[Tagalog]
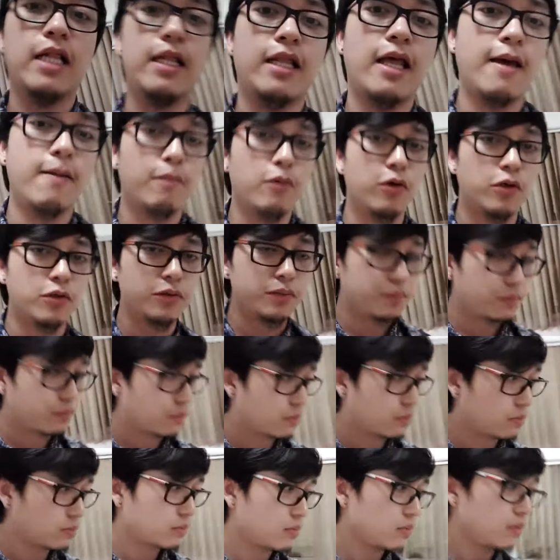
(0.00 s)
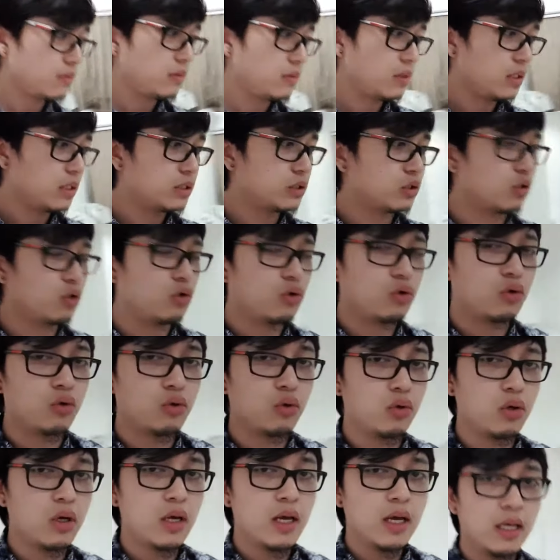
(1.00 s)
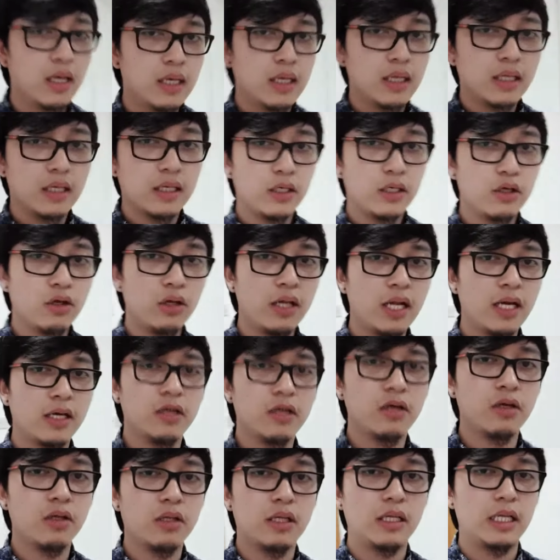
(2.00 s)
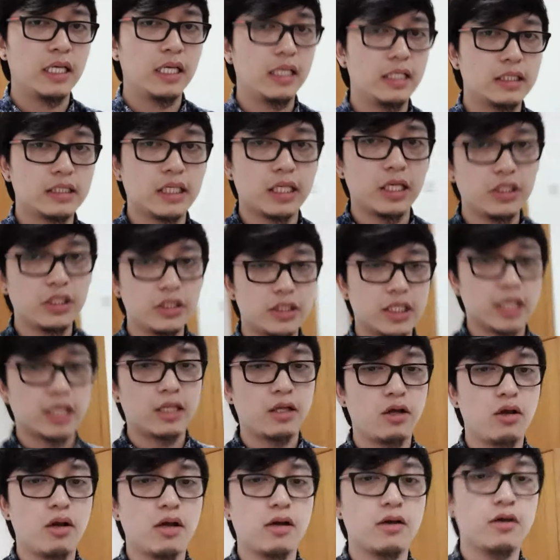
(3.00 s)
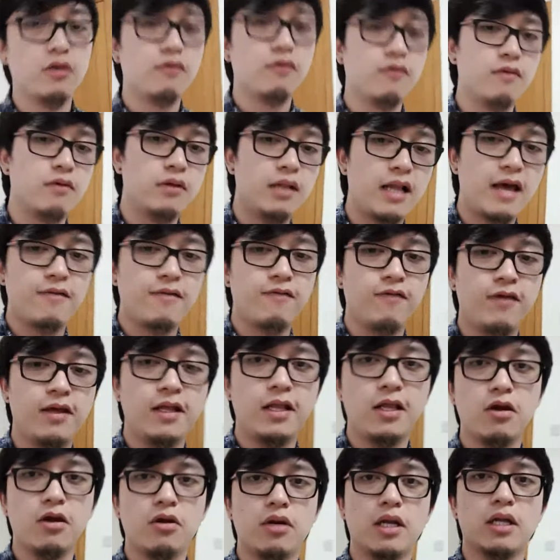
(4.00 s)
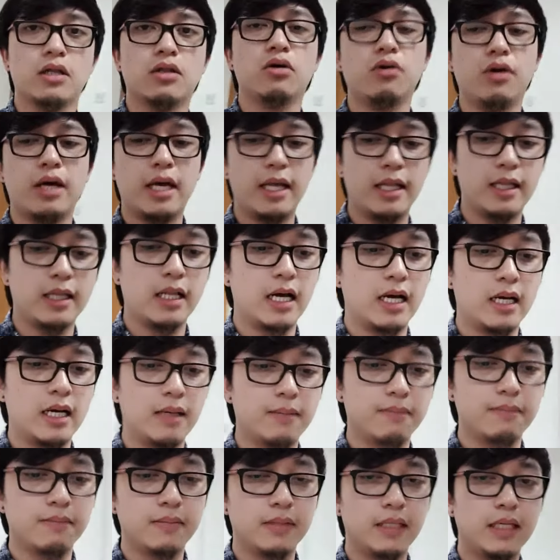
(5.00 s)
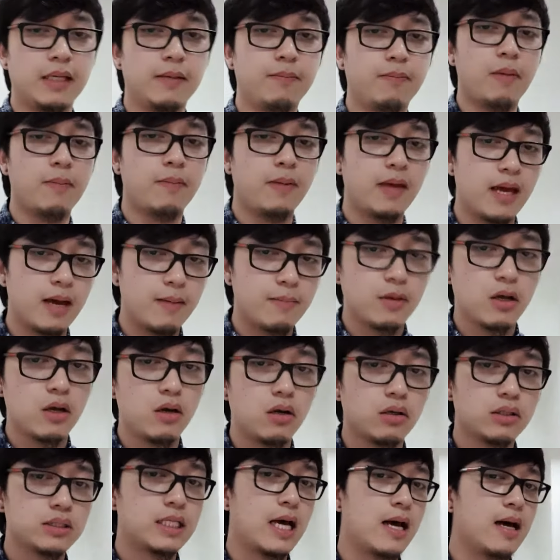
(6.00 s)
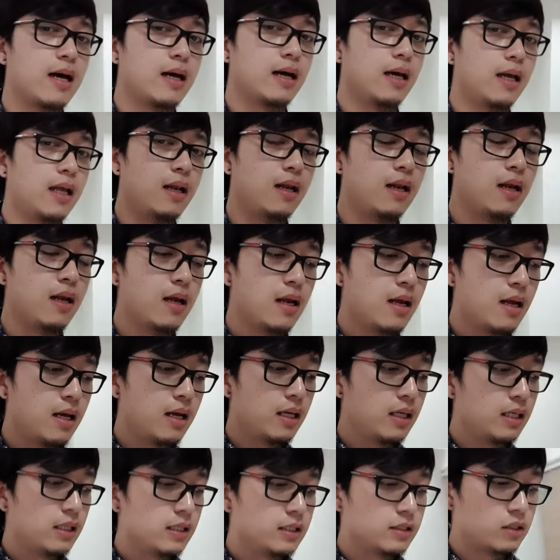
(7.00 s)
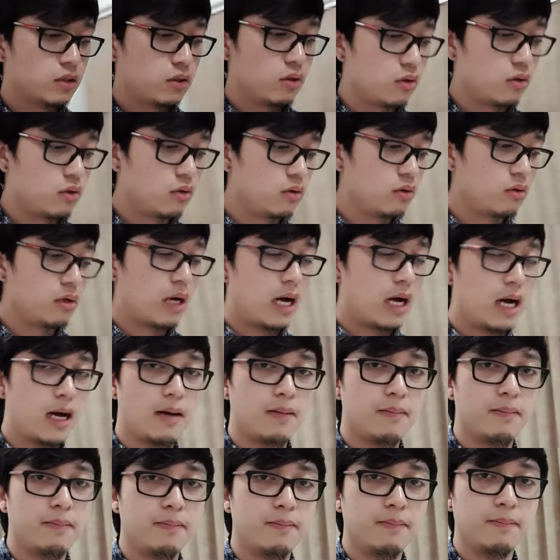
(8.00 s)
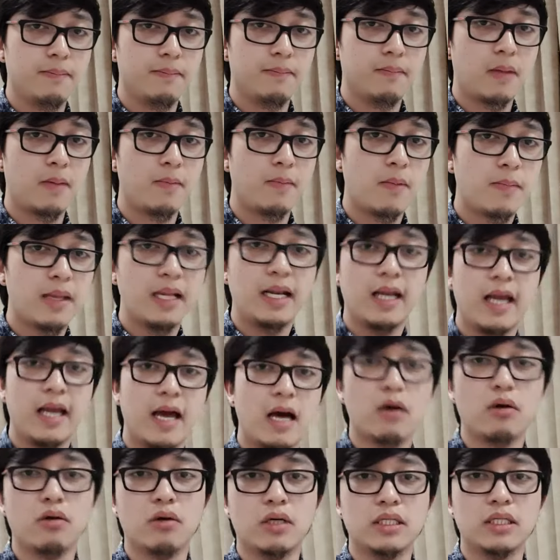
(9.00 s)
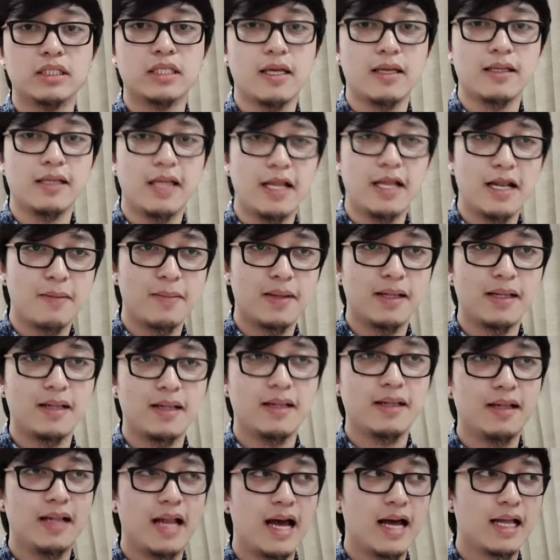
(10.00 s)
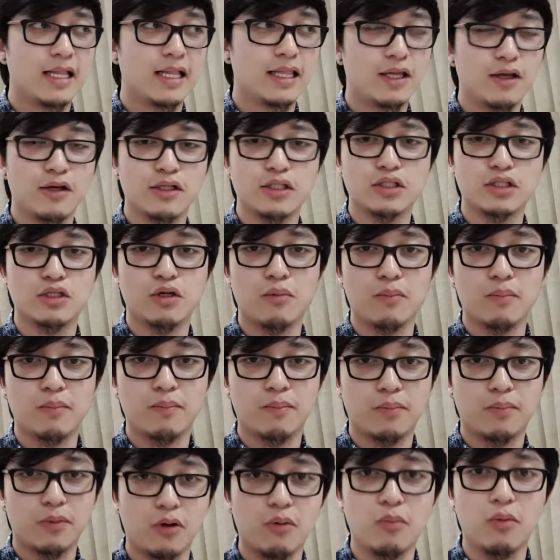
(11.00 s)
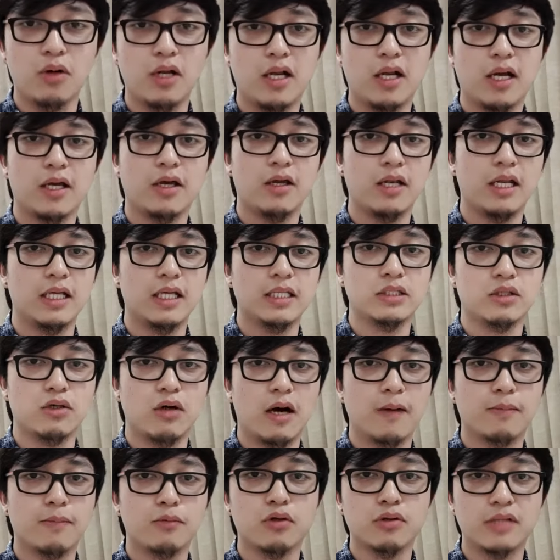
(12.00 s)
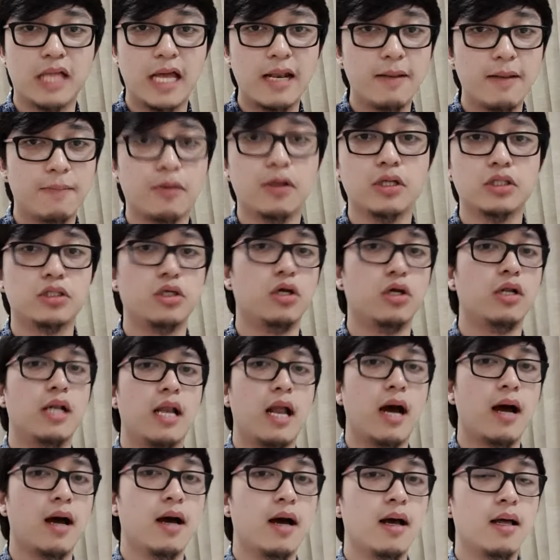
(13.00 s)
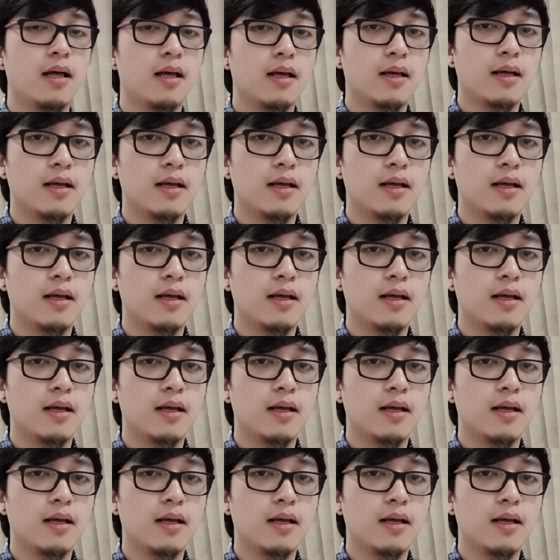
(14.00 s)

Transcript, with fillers: demo. So, yun lang yun. I-screenshot nyo lang yung live video na to and um, i-PPM nyo lang sa akin. So, um, mamimili ako kasi hindi naman lahat yun. So, promo lang yun eh. So, up to 10 person lang.